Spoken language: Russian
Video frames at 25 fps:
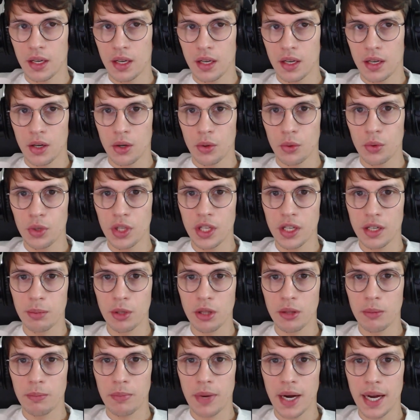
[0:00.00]
У них
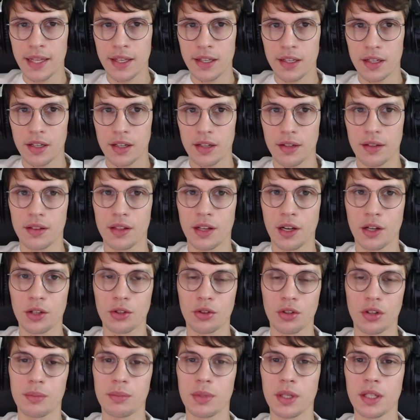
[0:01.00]
был баннер, на
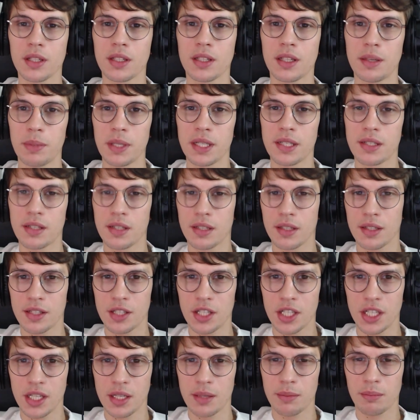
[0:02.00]
котором было написано,
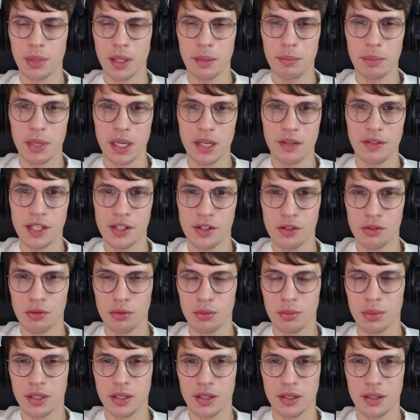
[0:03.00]
зачем пломбировать
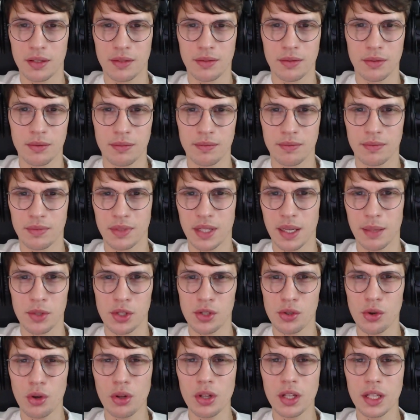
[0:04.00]
зубы там
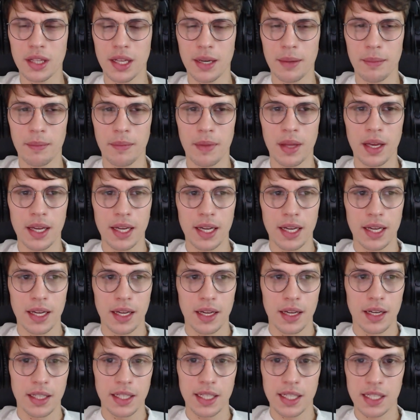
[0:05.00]
золотом,
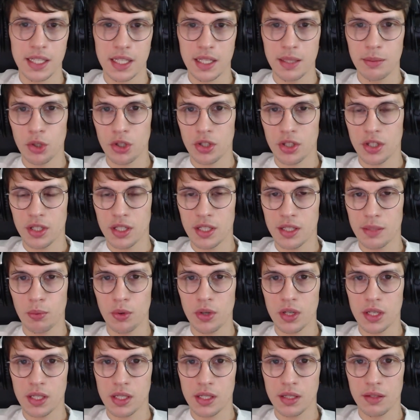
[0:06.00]
если можно
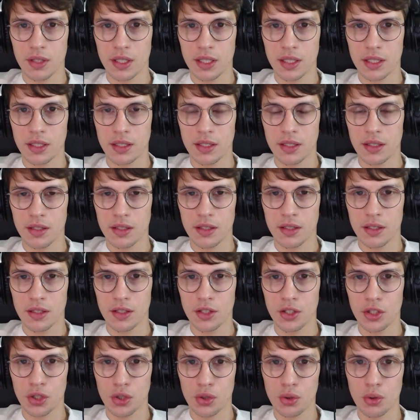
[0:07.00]
использовать
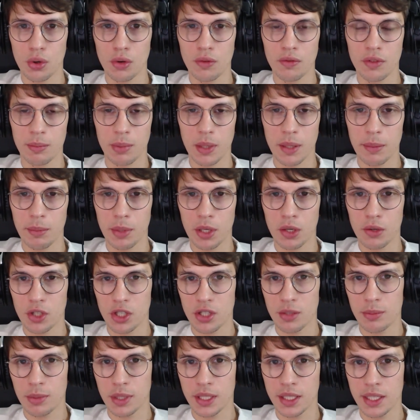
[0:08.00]
дешевый
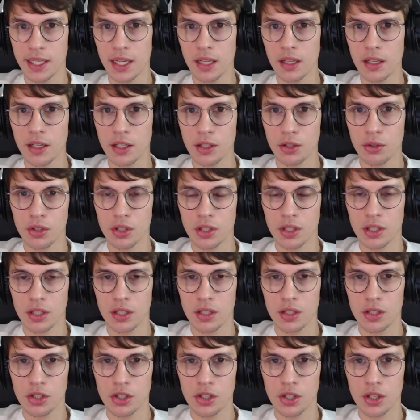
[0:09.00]
пломбировочный материал, который
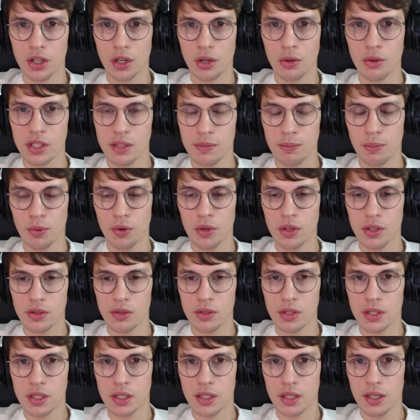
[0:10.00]
широко
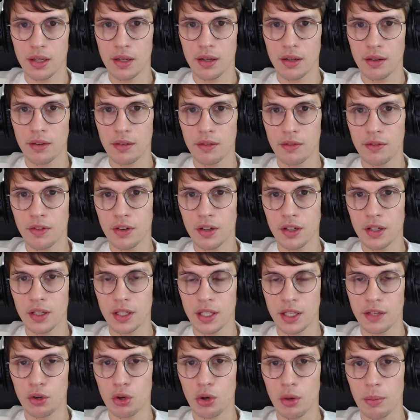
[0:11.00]
используется в
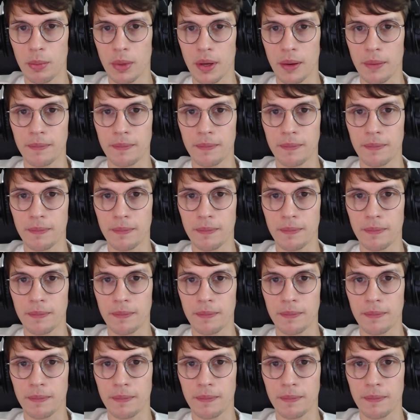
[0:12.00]
Европе.